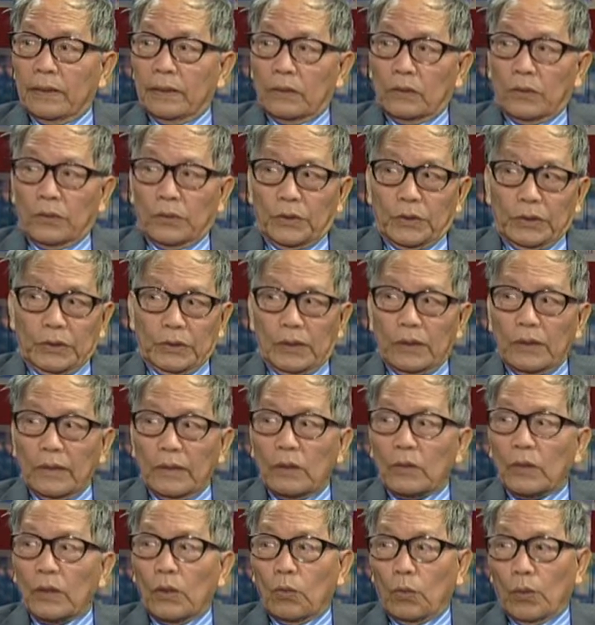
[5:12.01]
rồi những
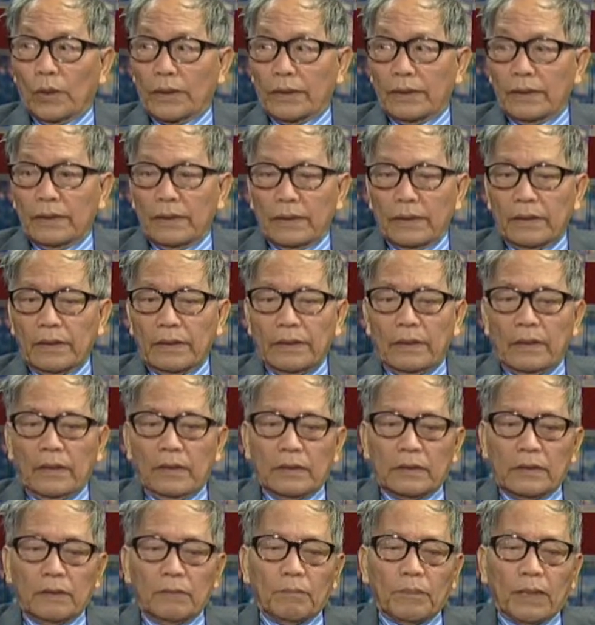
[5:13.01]
cái điều luật như thế
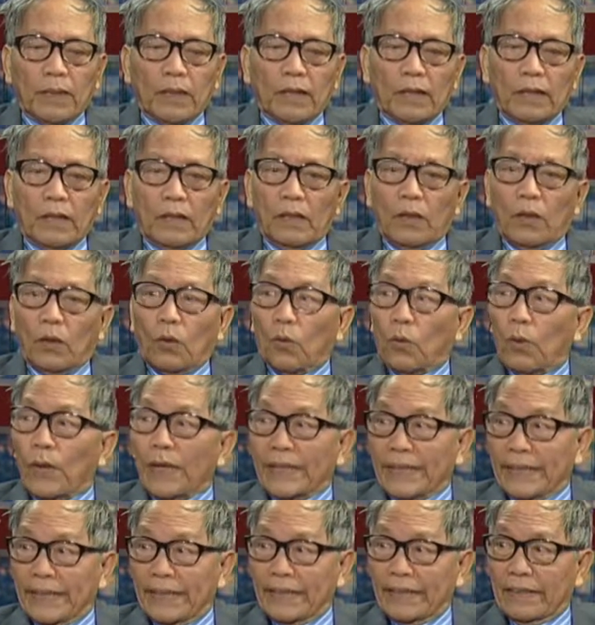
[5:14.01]
nhưng mà Hoa
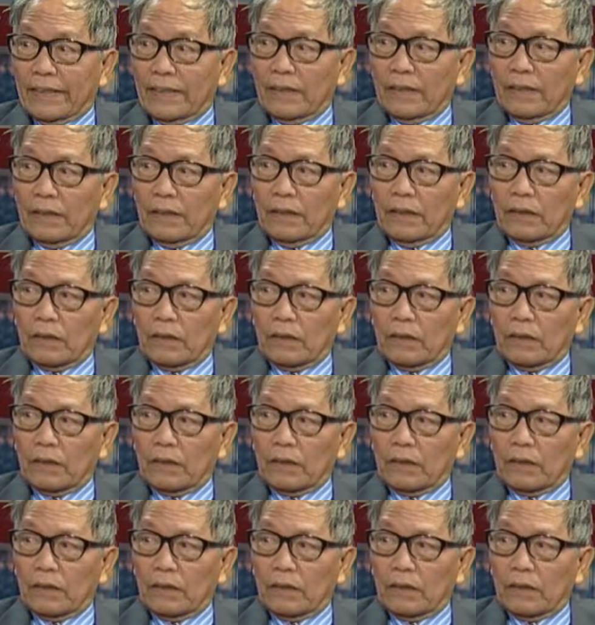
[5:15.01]
Kỳ đã